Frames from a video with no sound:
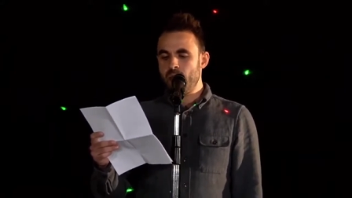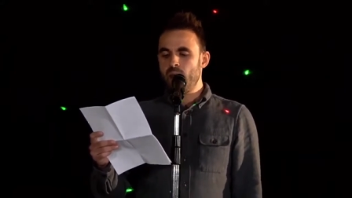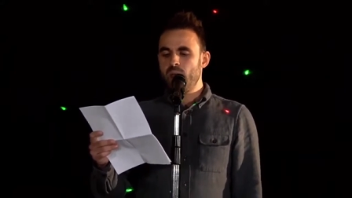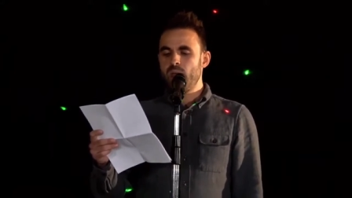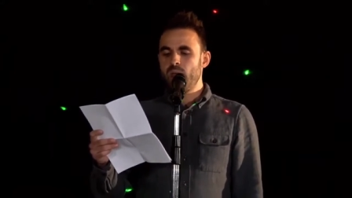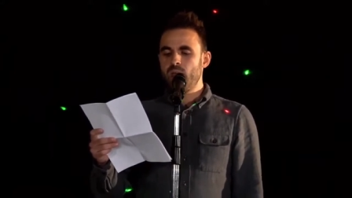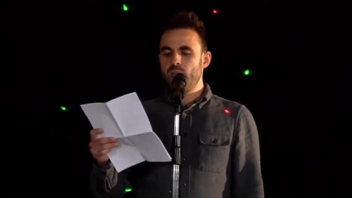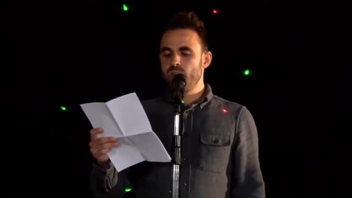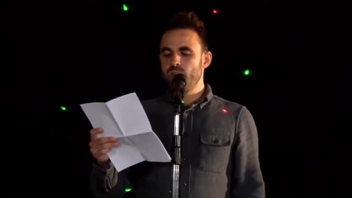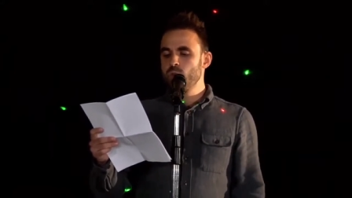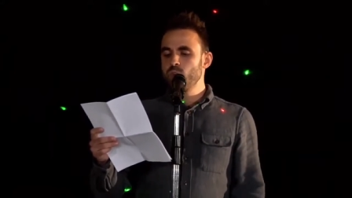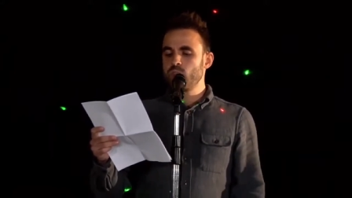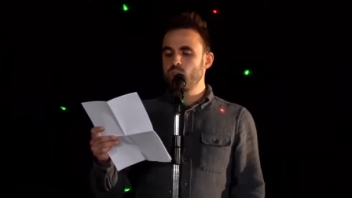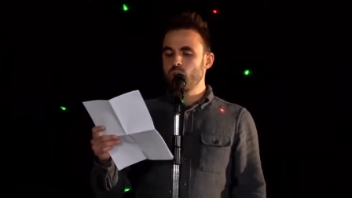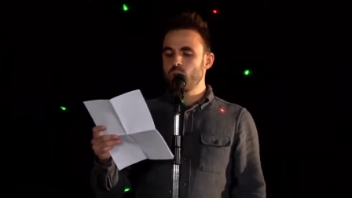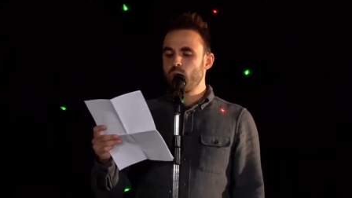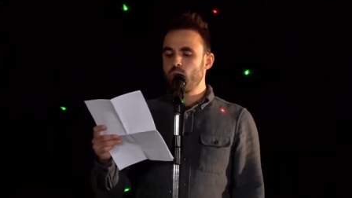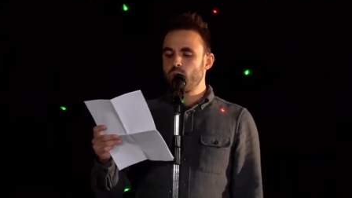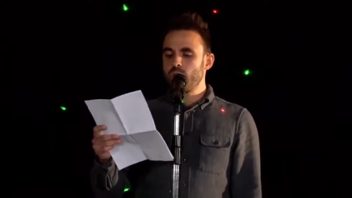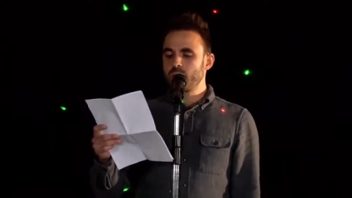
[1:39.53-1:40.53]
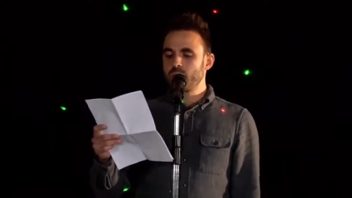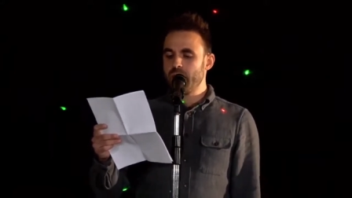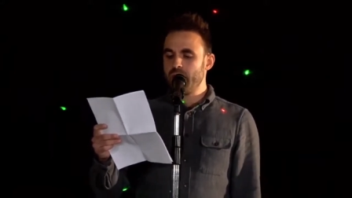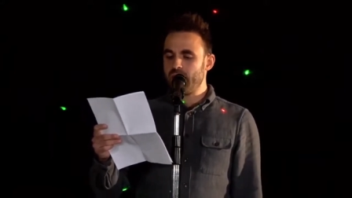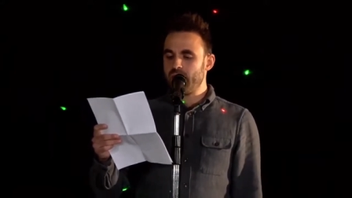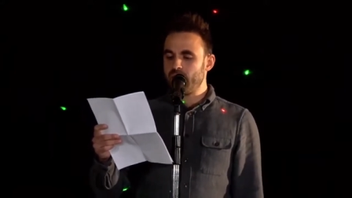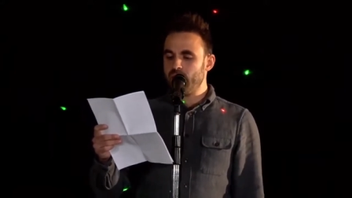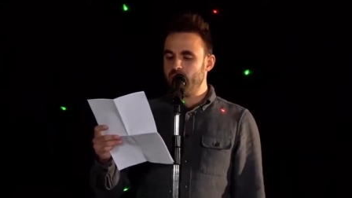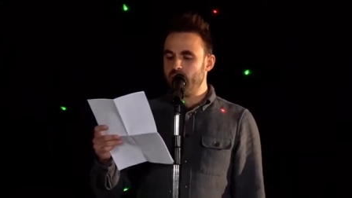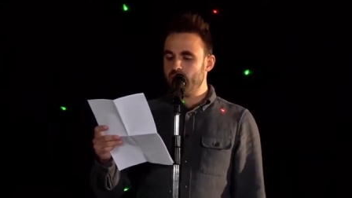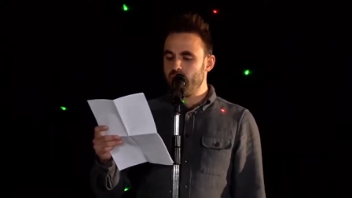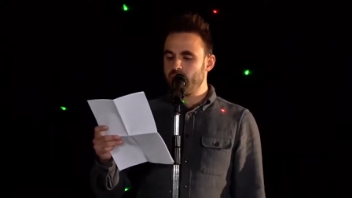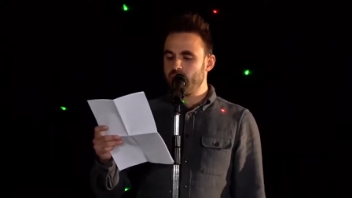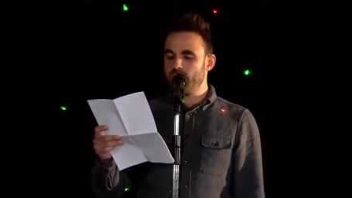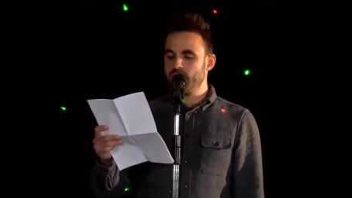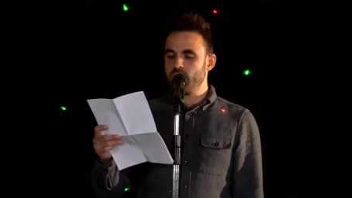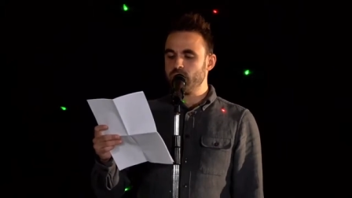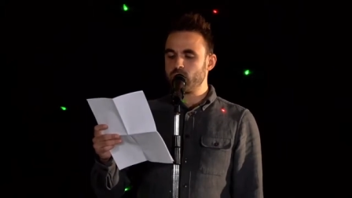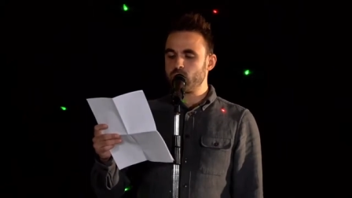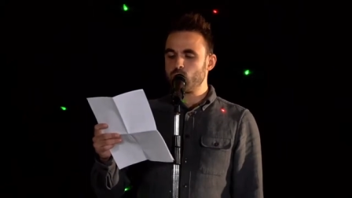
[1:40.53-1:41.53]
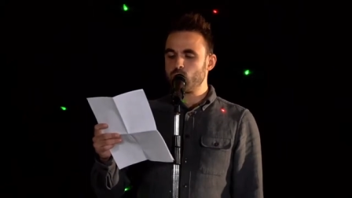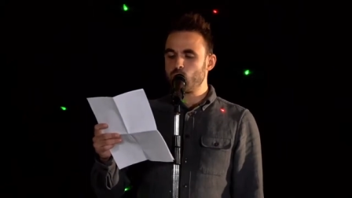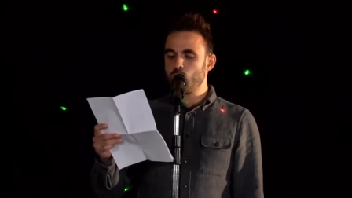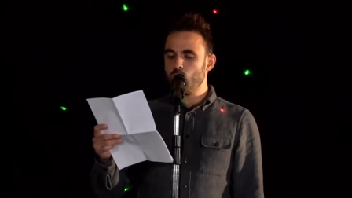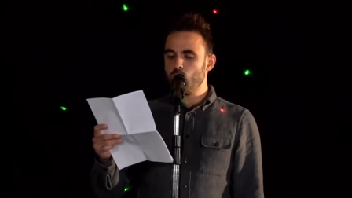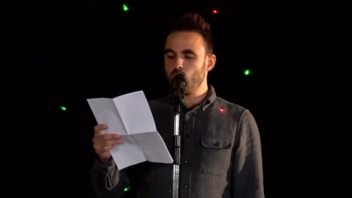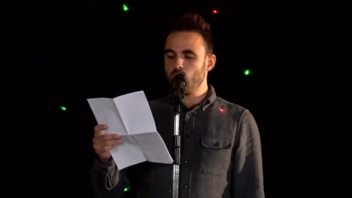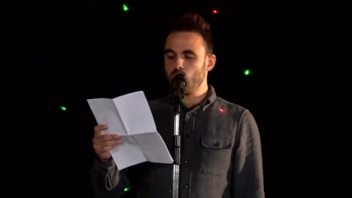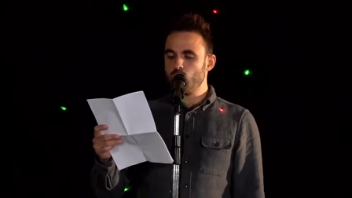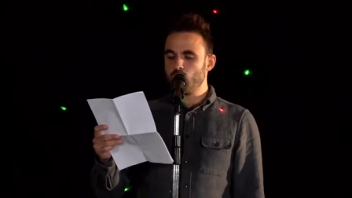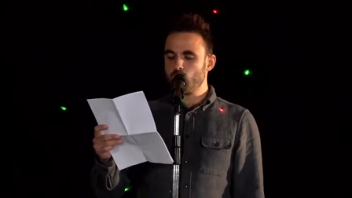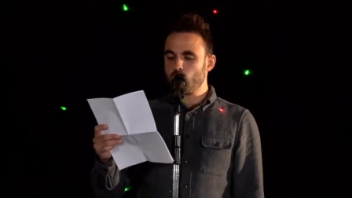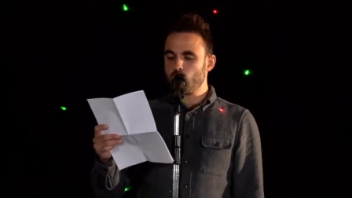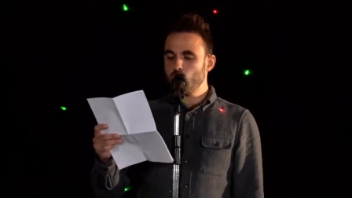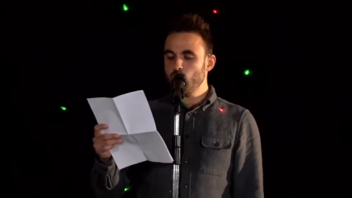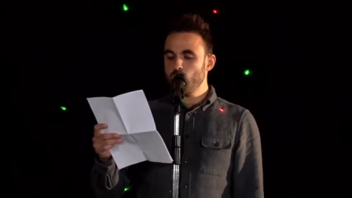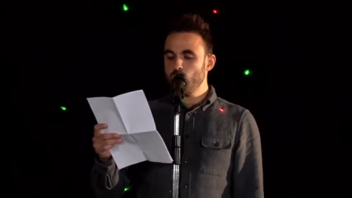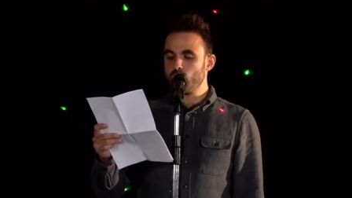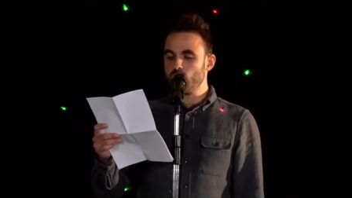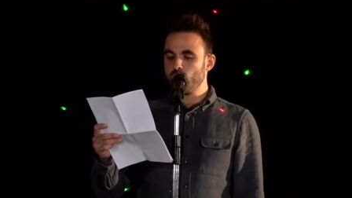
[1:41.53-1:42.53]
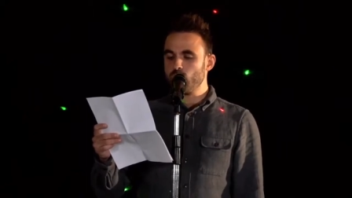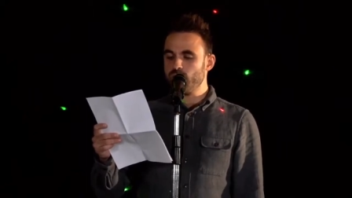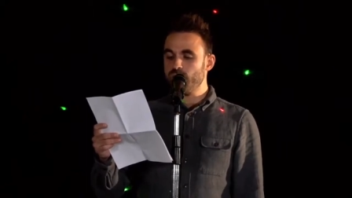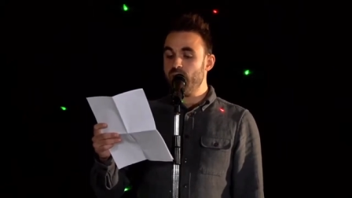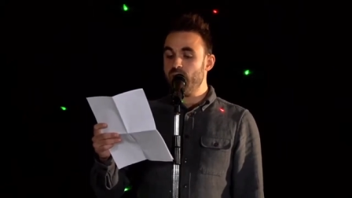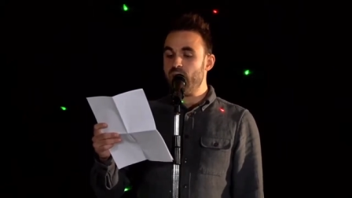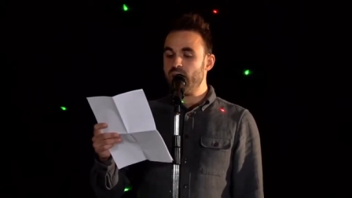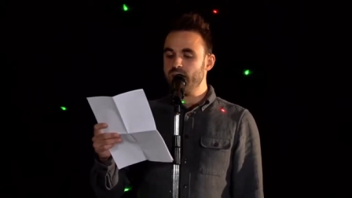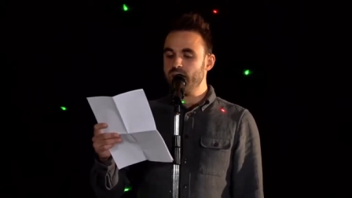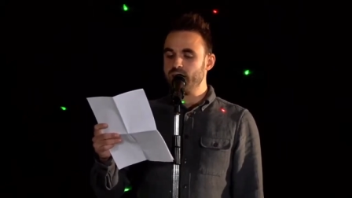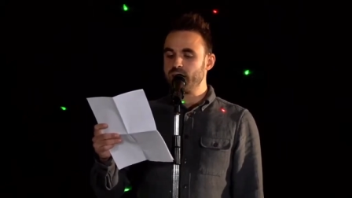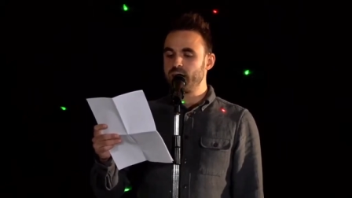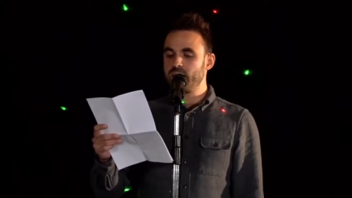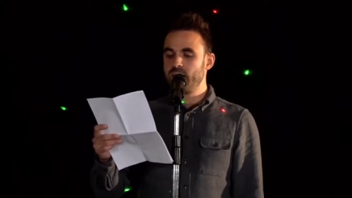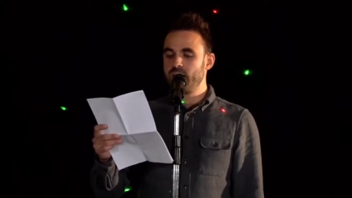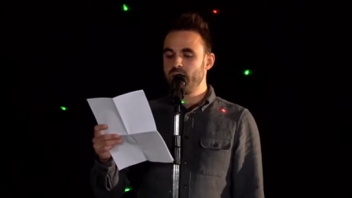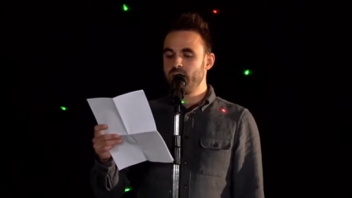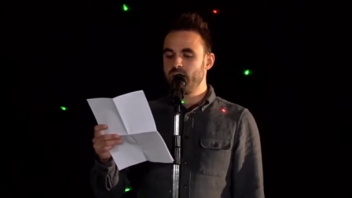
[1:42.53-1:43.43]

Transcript: Ich wünschte, du könntest mir erklären, was schön und gut und wahr ist,